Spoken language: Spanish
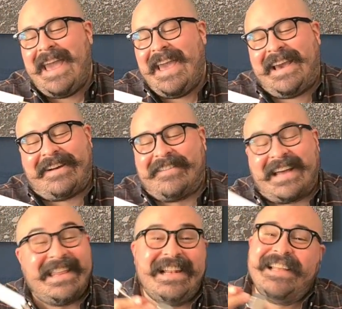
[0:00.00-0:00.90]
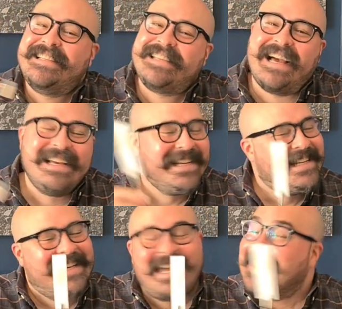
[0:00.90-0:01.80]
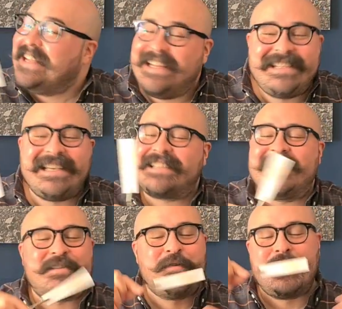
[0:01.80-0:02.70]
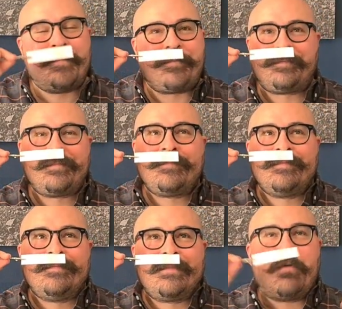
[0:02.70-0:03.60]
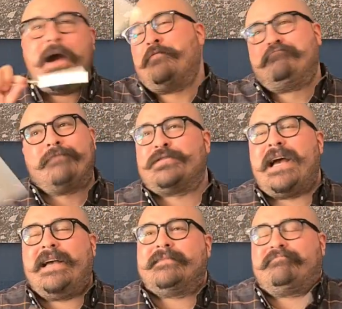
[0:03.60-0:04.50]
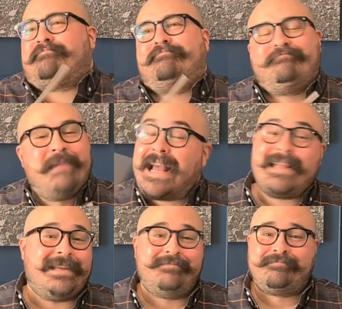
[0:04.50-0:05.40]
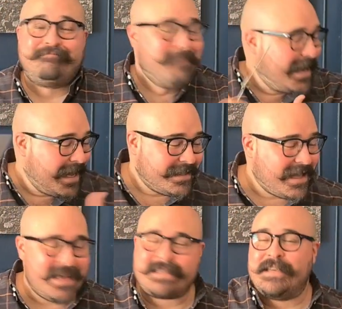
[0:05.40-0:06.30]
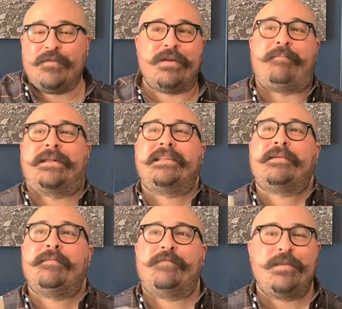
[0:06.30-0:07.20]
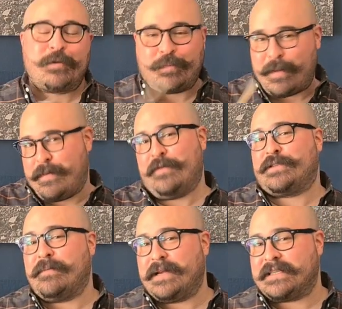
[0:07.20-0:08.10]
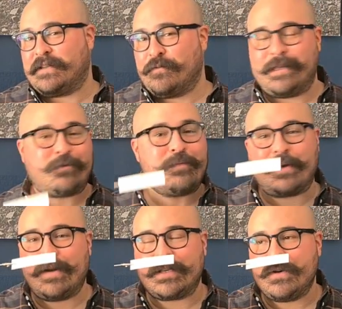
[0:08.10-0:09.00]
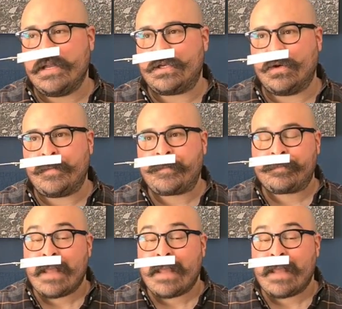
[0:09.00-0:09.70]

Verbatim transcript: Hijo, qué delicia, qué delicia. Este es, wow, eh, o sea, me encanta. Me encanta, ha sido, aparte también fue de los primeros ámbares que tuve dentro de mi colección nicho.